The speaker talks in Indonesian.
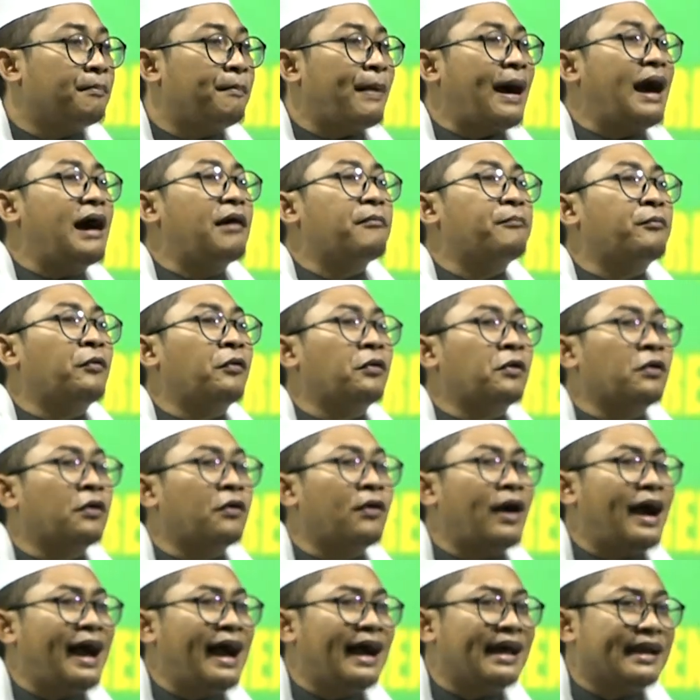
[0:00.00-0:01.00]
pak
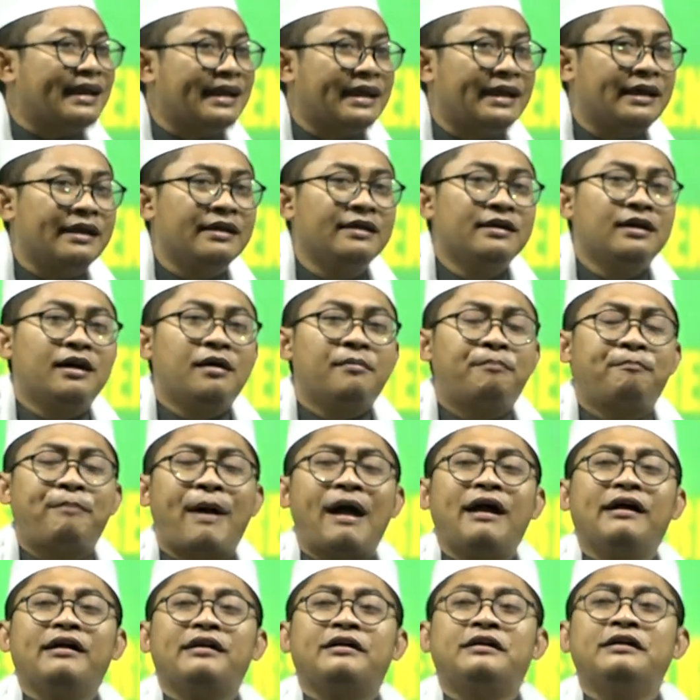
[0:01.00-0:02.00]
polo are
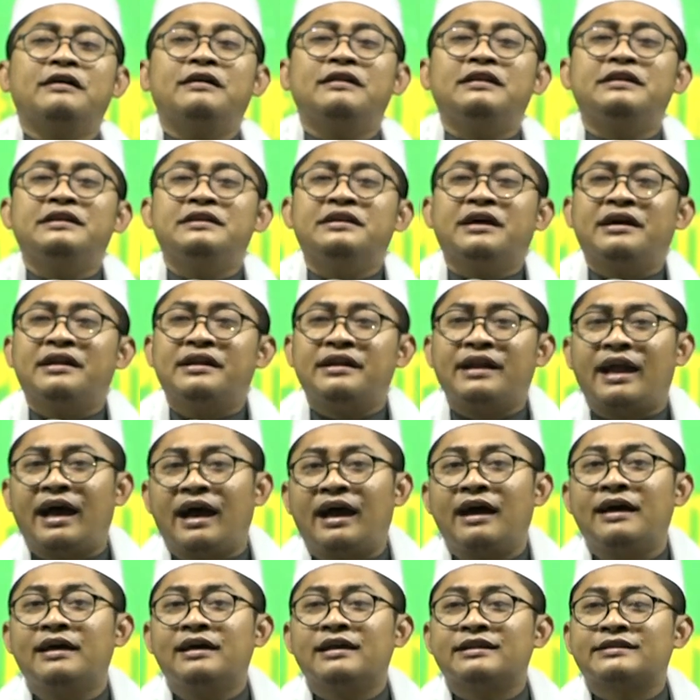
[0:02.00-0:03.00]

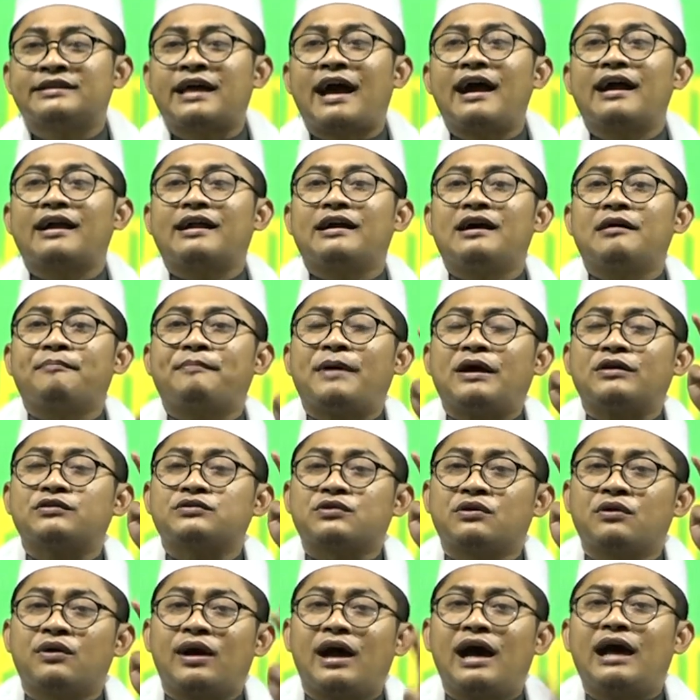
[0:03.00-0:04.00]
na tak
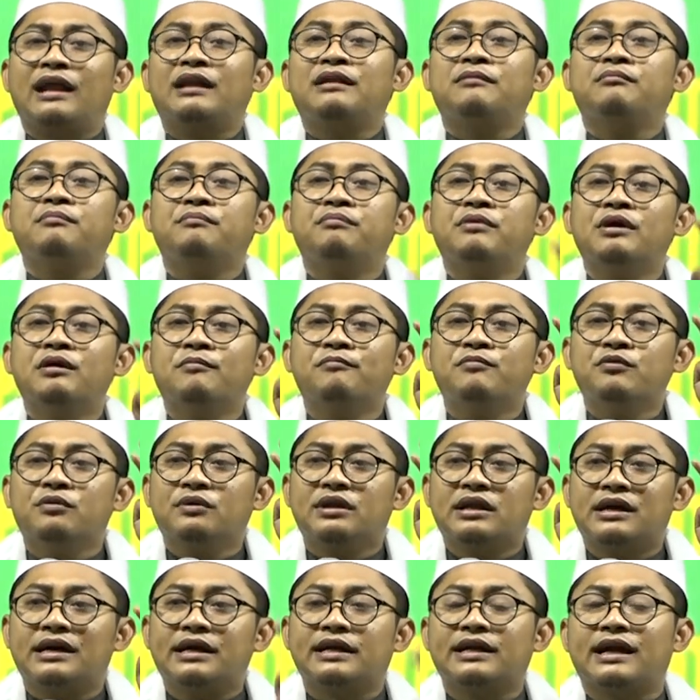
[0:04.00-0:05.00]
kepasoan
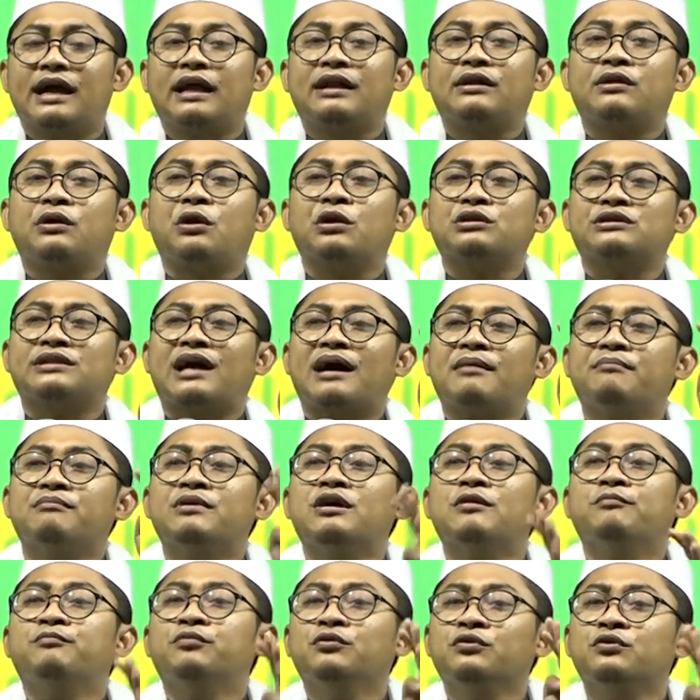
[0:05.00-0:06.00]
bebulangan ota
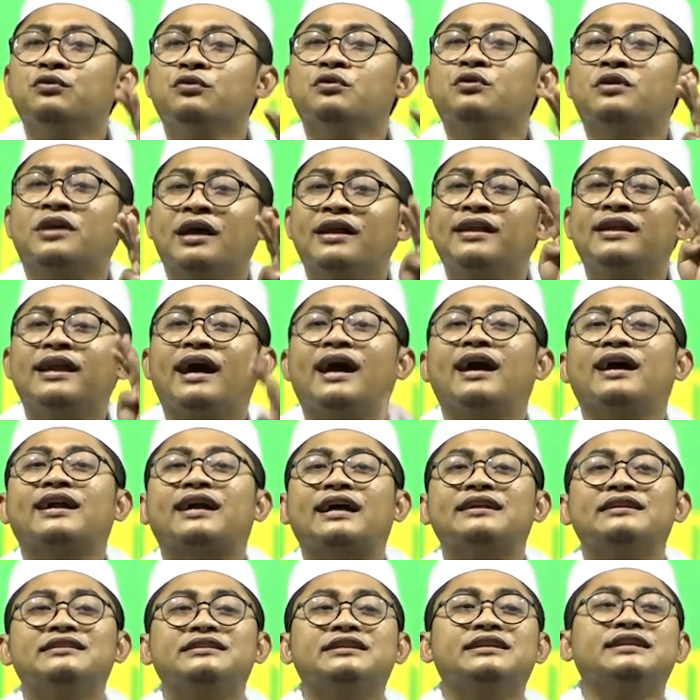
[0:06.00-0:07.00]
beburu kenah
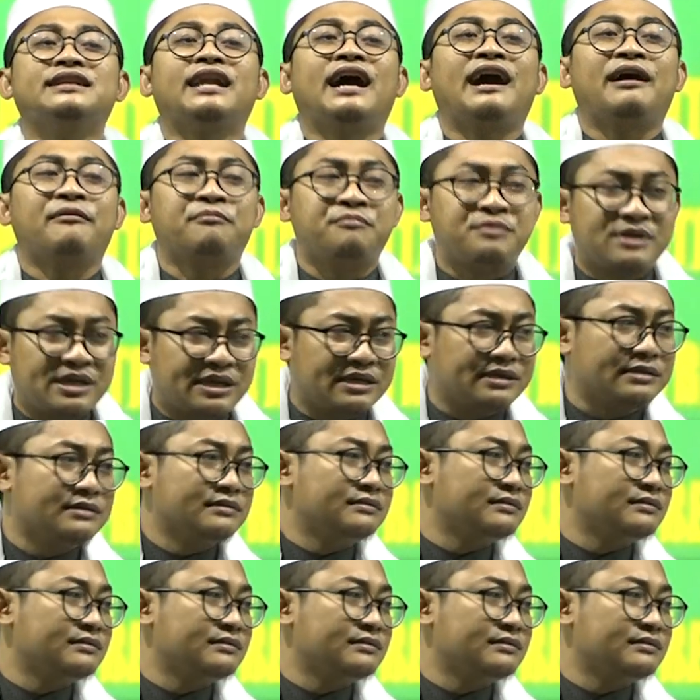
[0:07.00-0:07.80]
kanjeng nabi